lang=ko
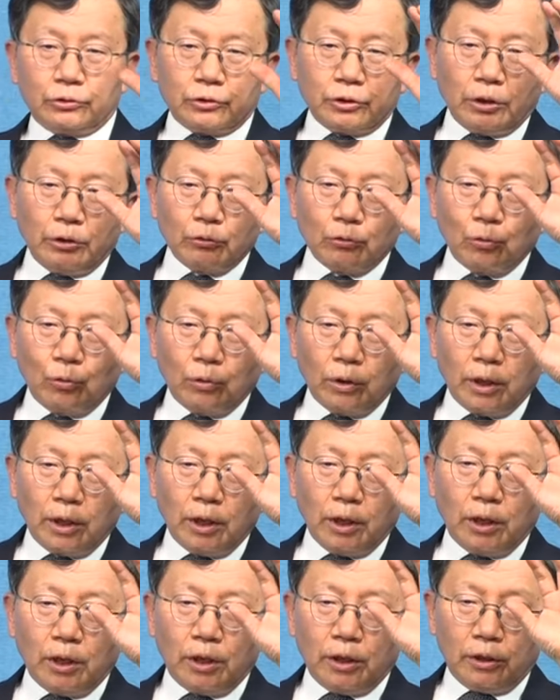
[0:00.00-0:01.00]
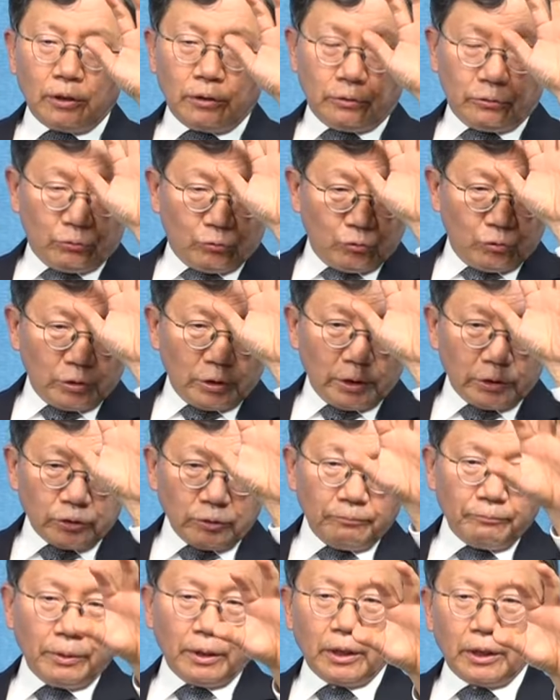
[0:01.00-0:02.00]
자유공화주의가
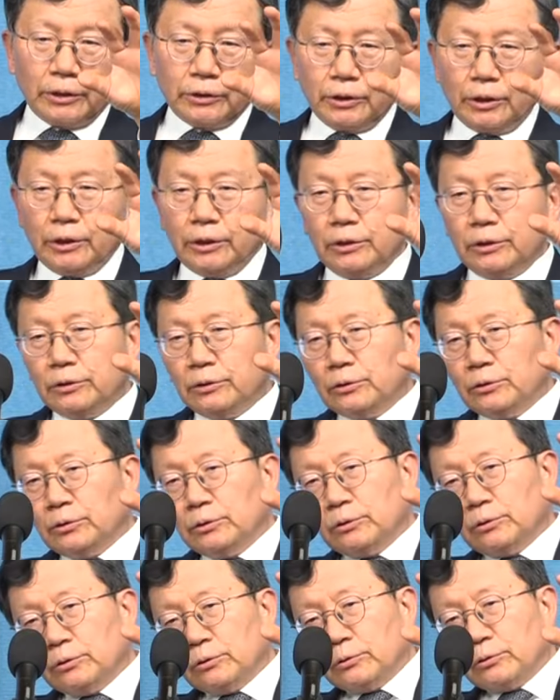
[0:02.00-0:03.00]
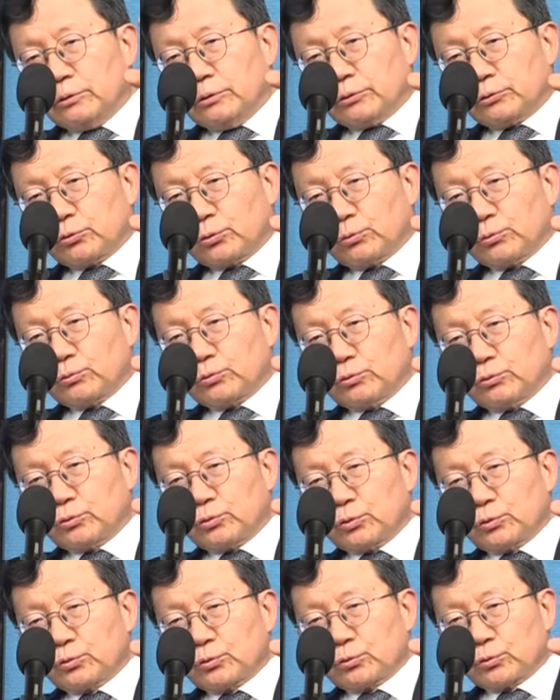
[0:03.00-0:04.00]
선방하냐, 어, 종중,
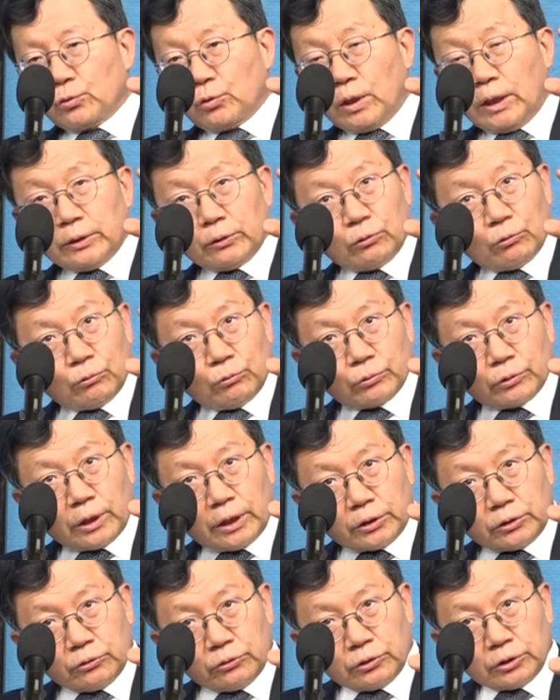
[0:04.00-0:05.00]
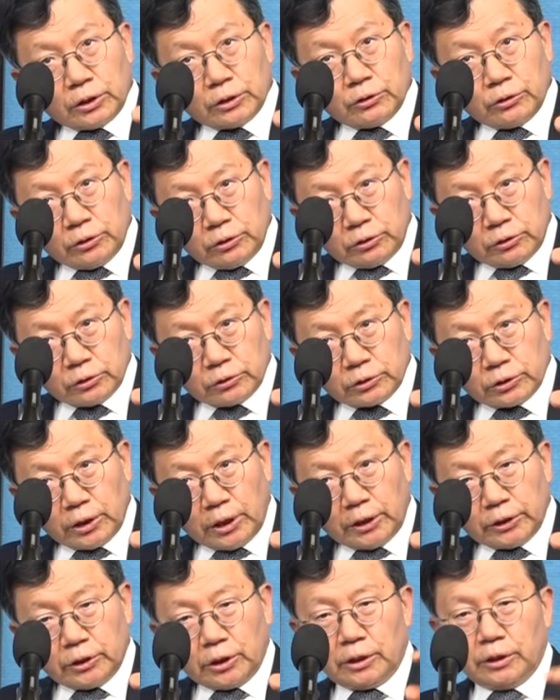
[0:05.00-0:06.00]
조중동, 한동훈 같은 자들이
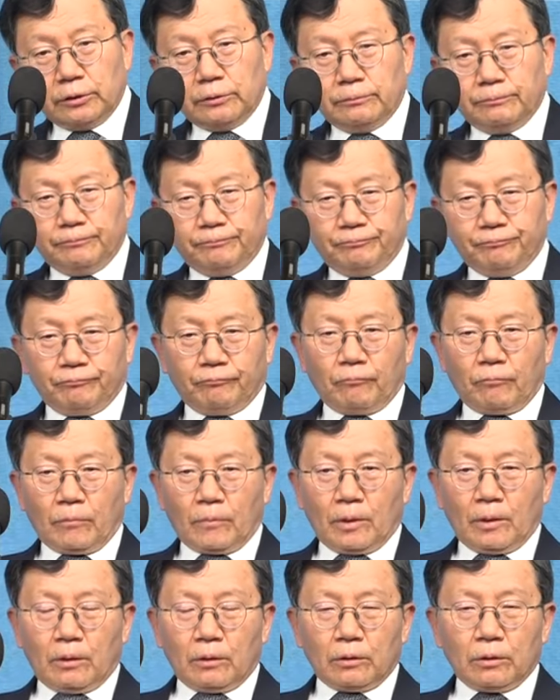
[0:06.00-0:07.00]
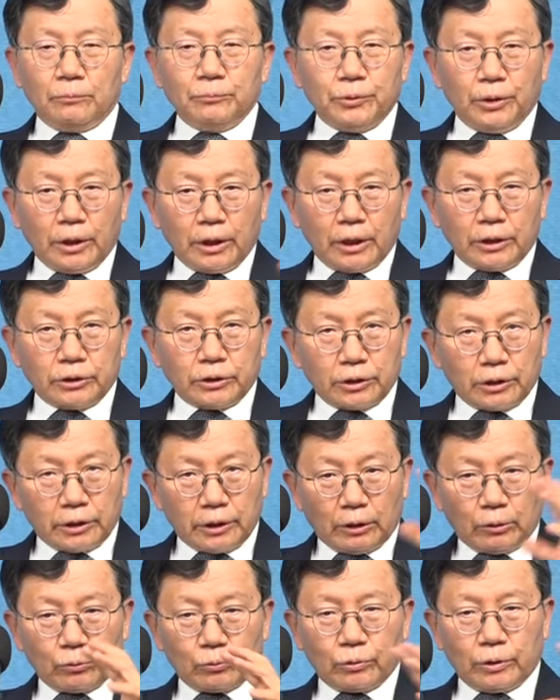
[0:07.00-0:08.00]
득세하냐. 그럼 네 가지가
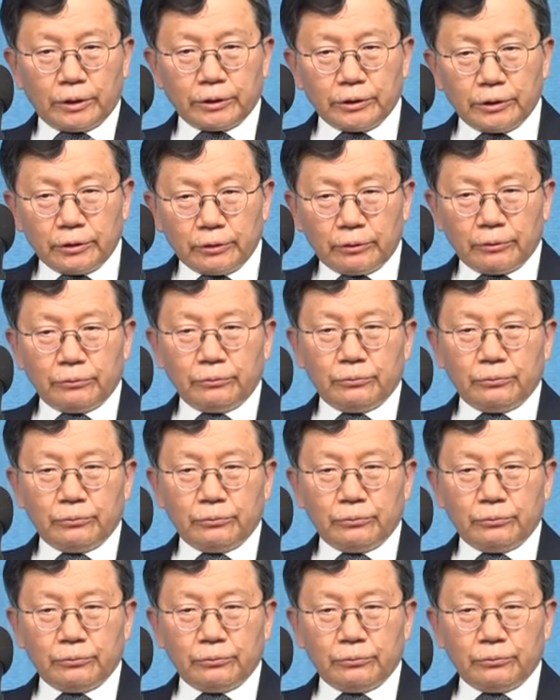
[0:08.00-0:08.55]
나올 거 아니에요.